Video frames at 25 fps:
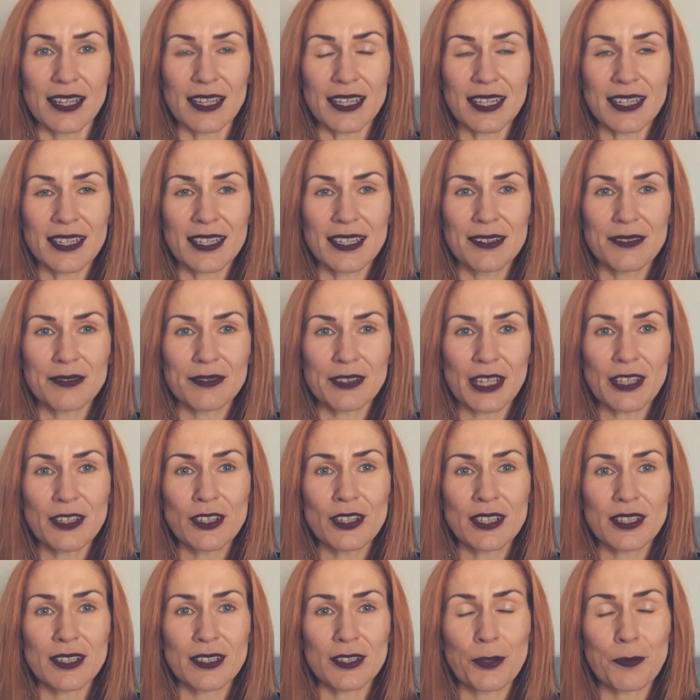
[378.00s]
i
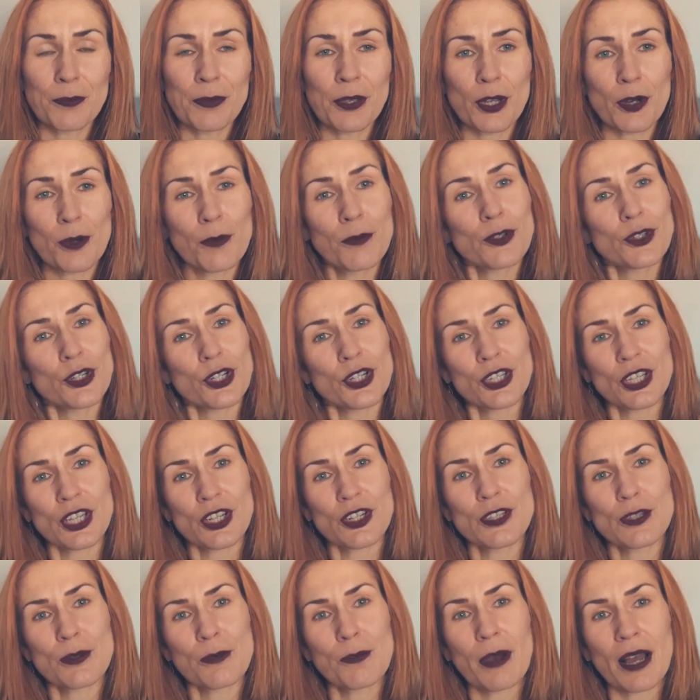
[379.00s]
wtedy dopiero możesz
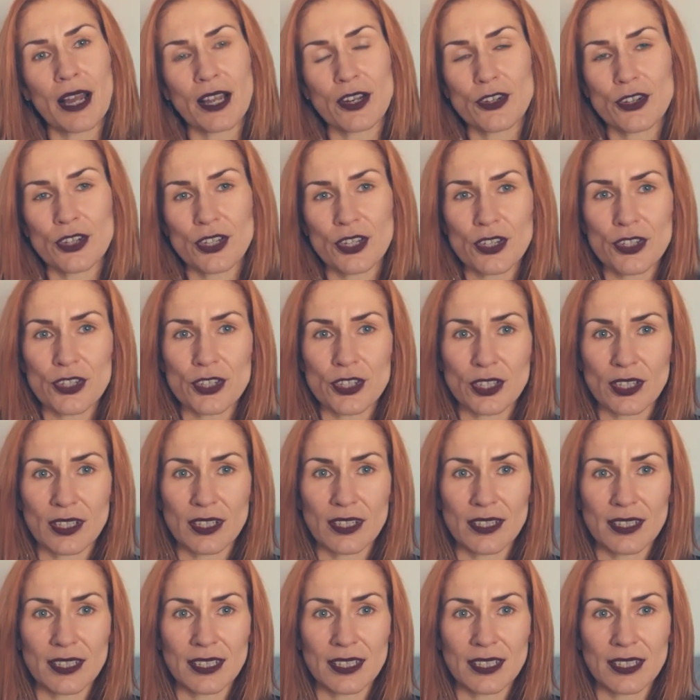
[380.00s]
też zobaczyć,